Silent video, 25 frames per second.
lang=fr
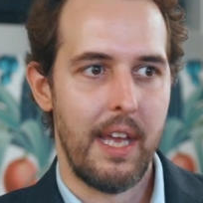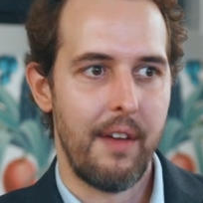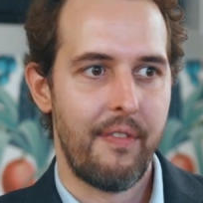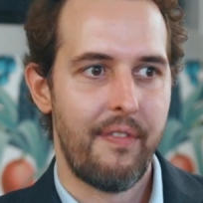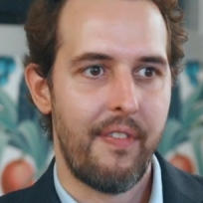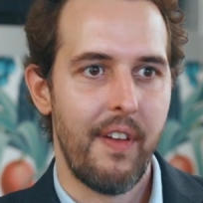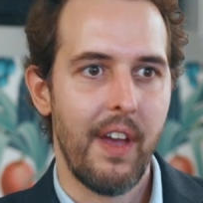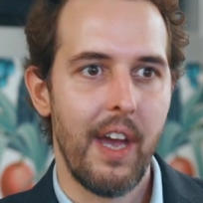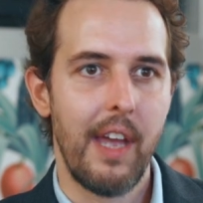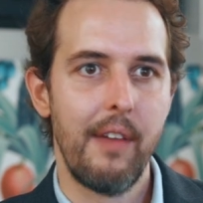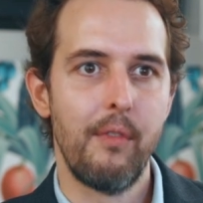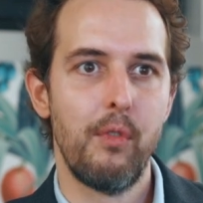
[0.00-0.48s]

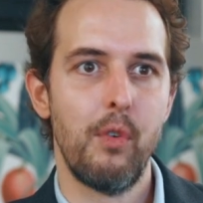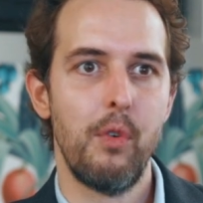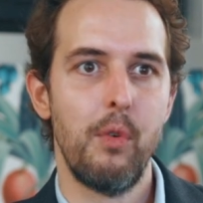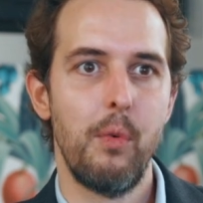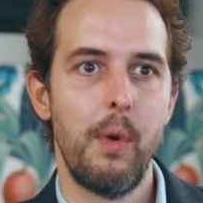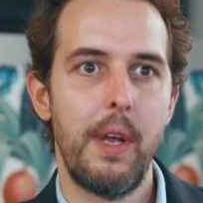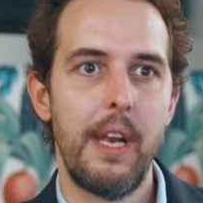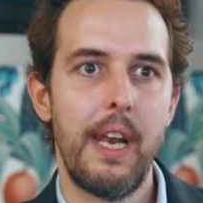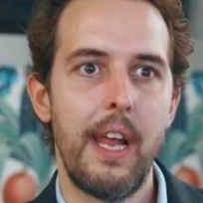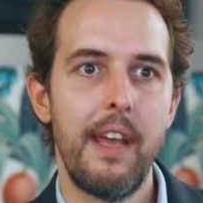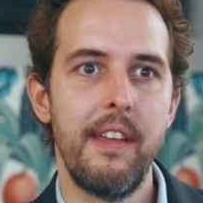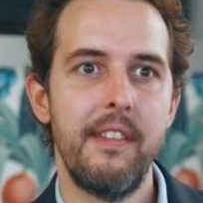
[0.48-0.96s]
faire
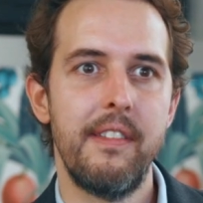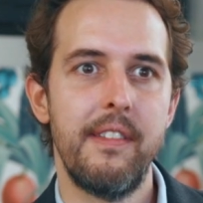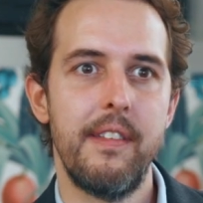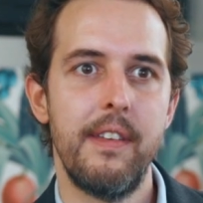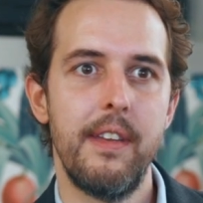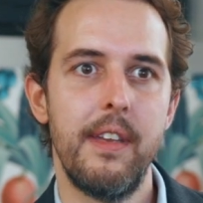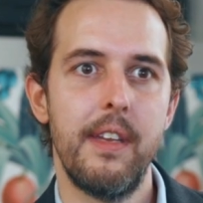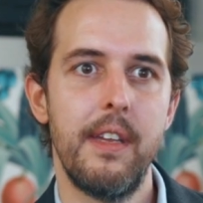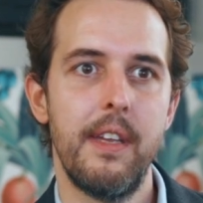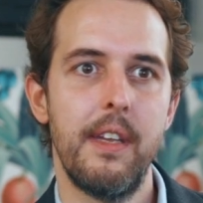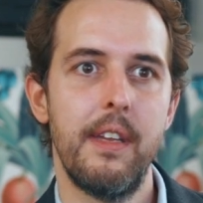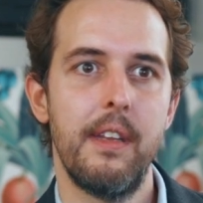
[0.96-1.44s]
évoluer
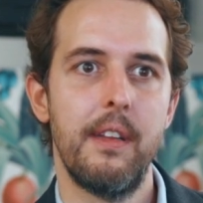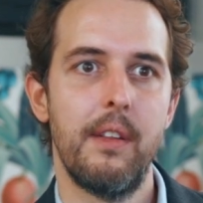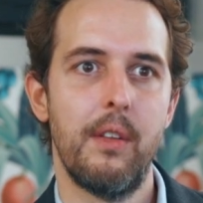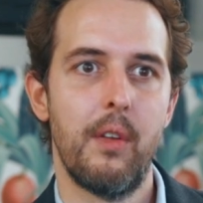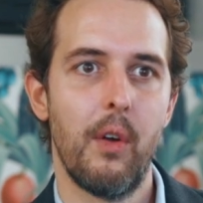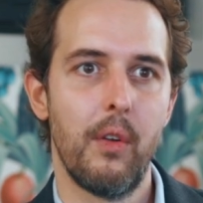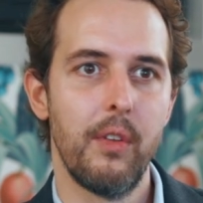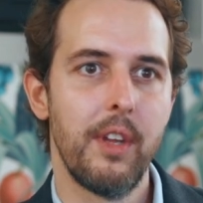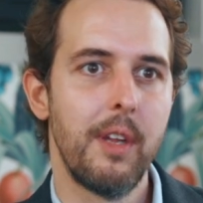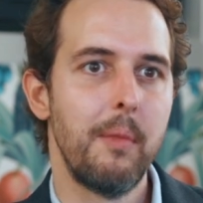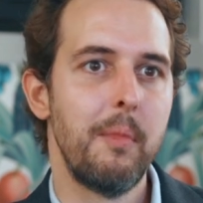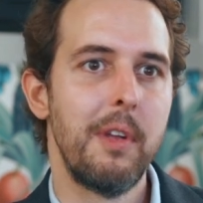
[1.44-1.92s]
l'IT
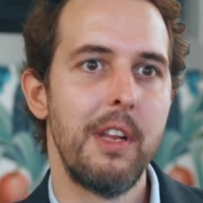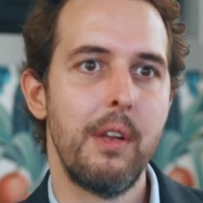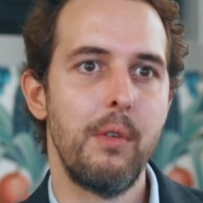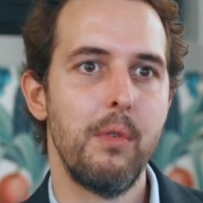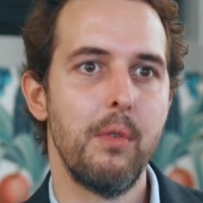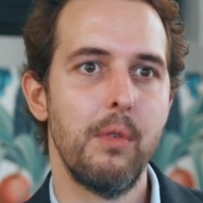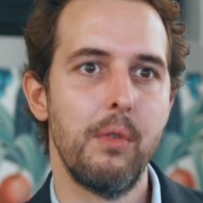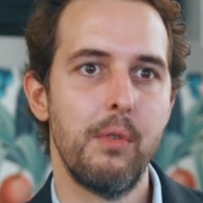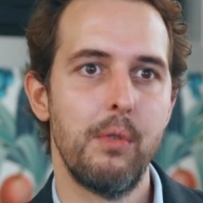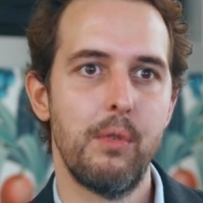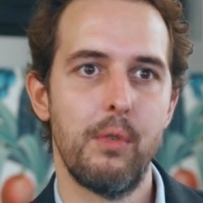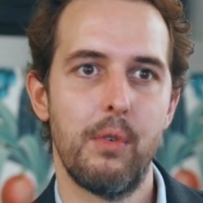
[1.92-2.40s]
dans des
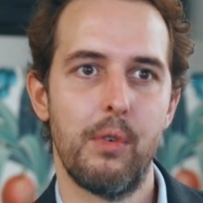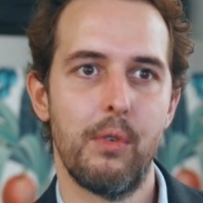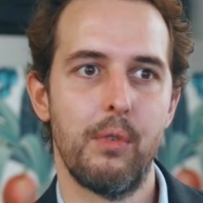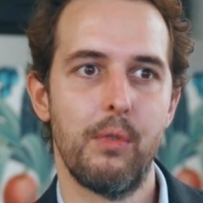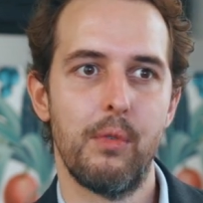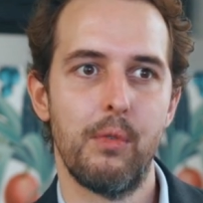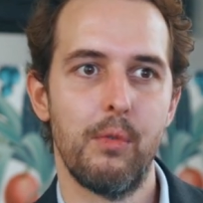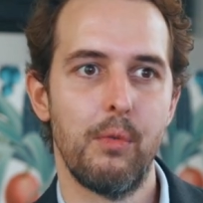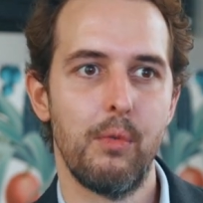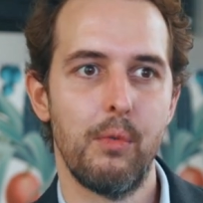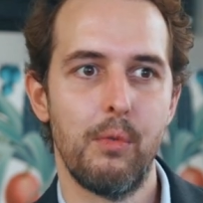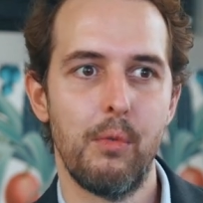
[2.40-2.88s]
milieux
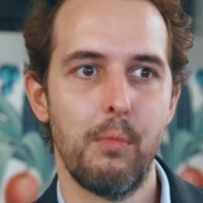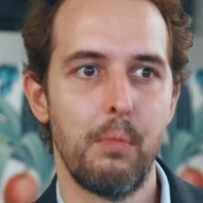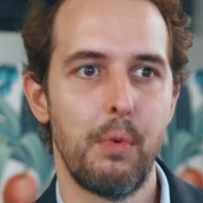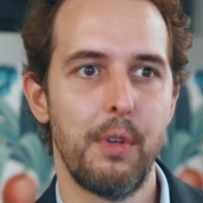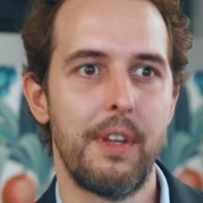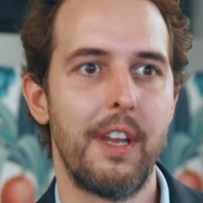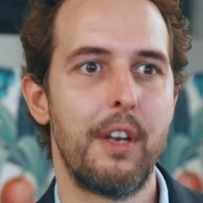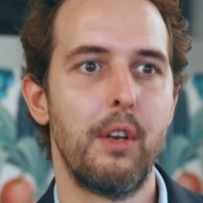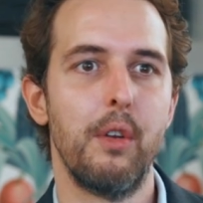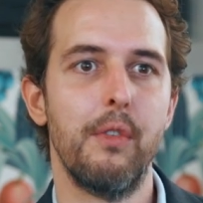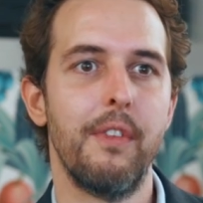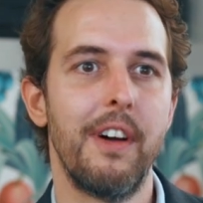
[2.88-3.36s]
euh,
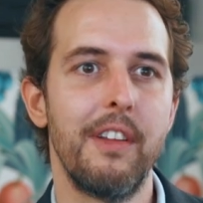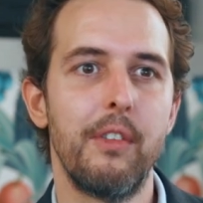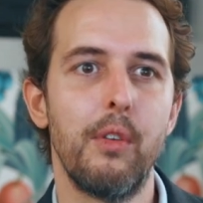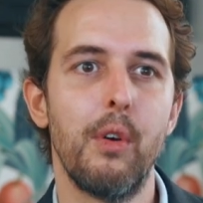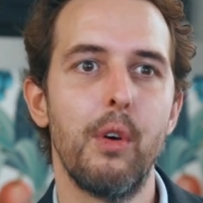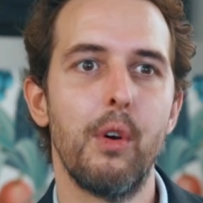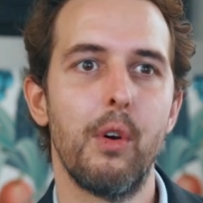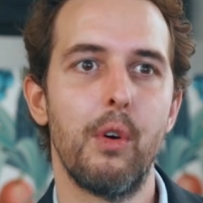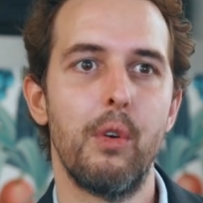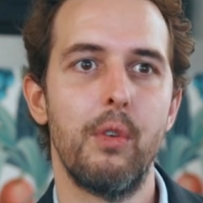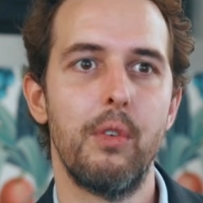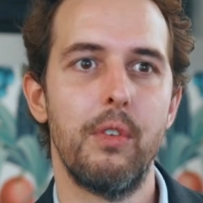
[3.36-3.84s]
peut-être
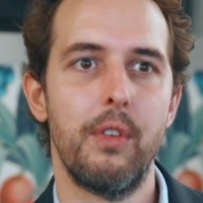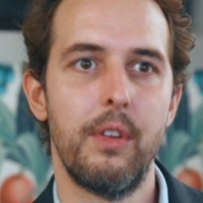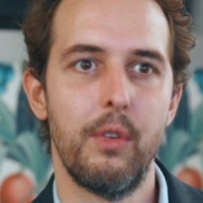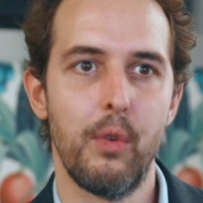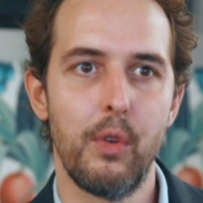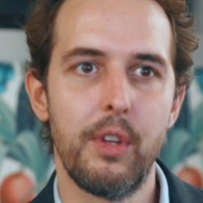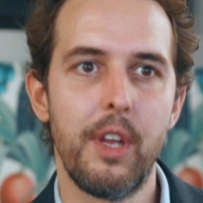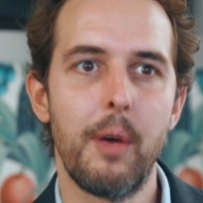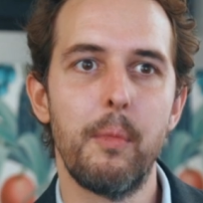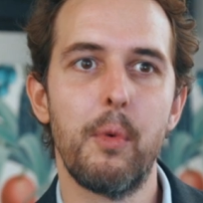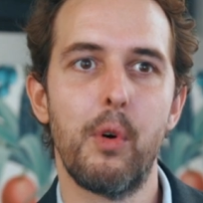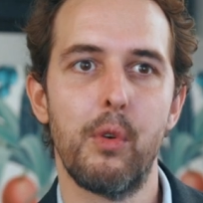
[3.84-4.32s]
novateurs,
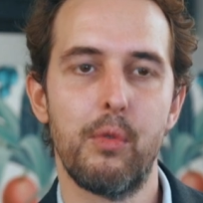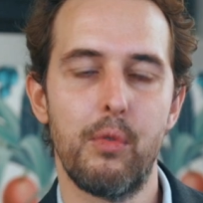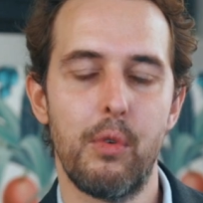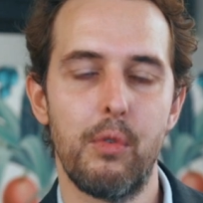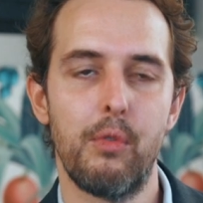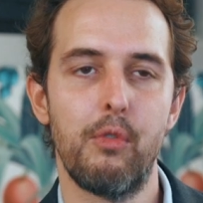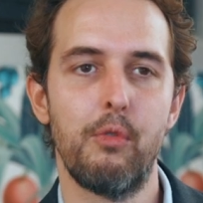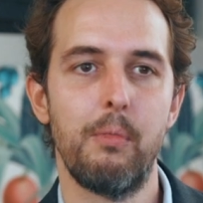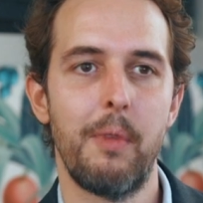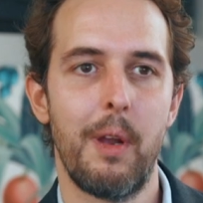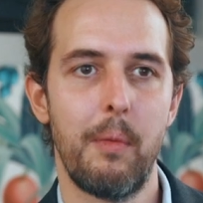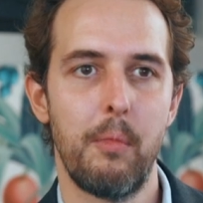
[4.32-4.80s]
notamment
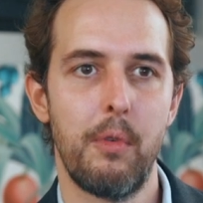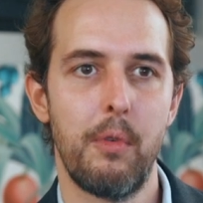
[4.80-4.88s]
autour du smart